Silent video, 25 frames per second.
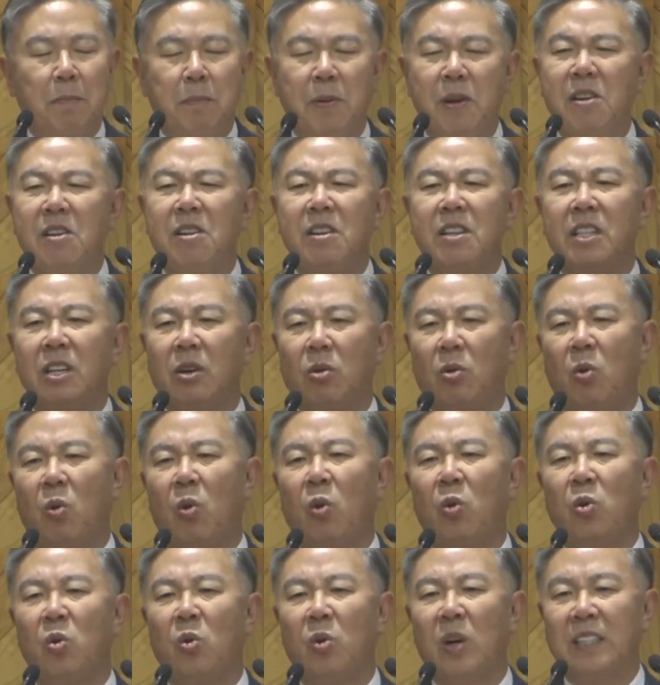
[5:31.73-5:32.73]
필리대로
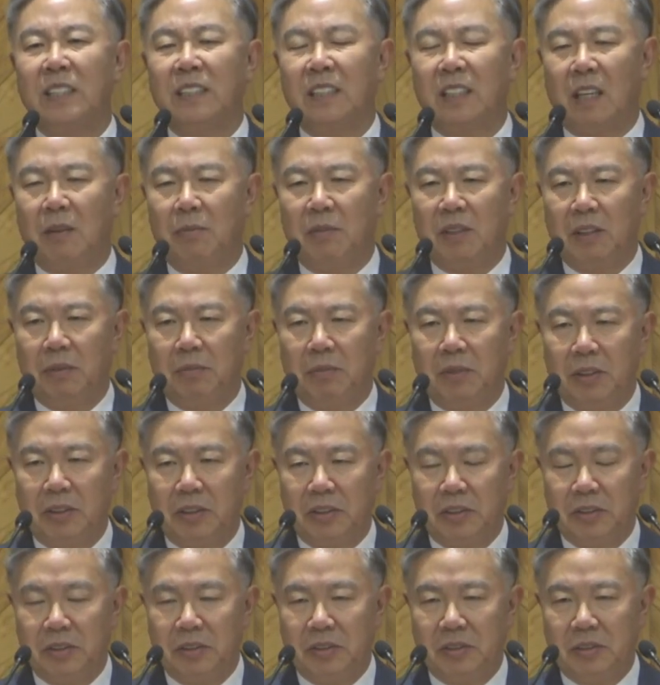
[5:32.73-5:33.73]
오용한 사람들입니다.
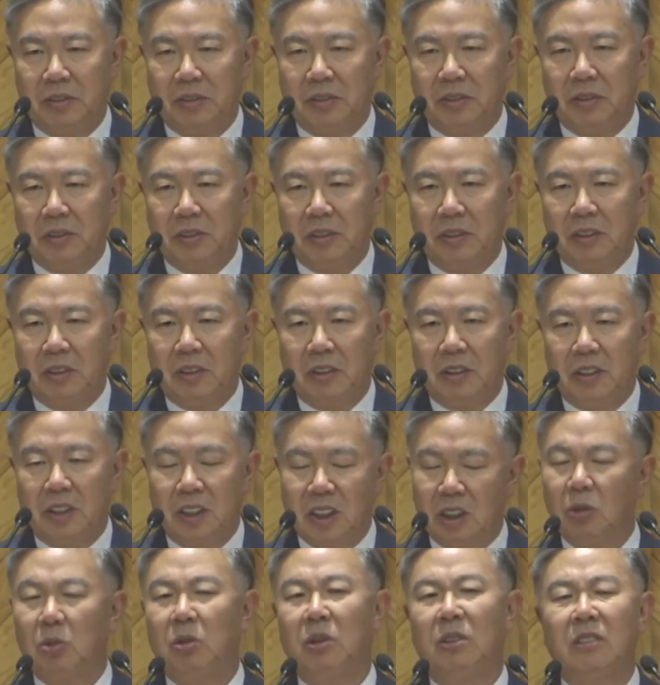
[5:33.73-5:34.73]

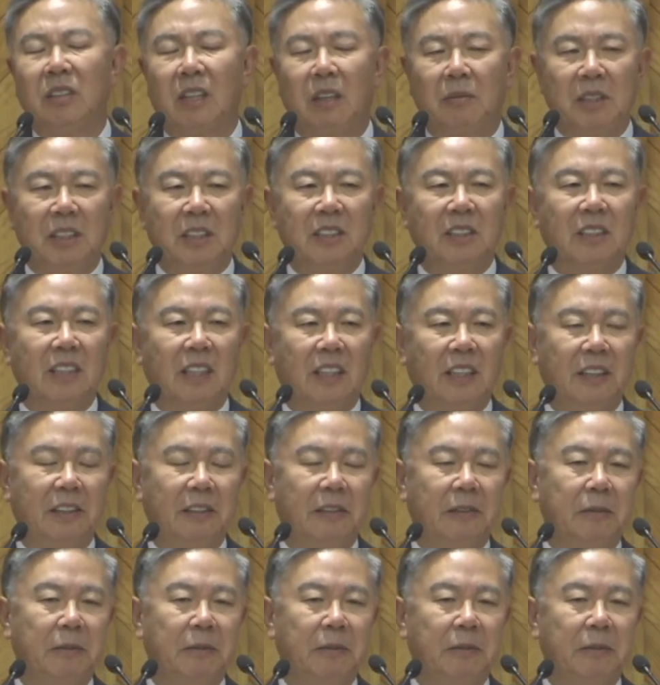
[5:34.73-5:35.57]
실제로 그런 사람이 있잖아요.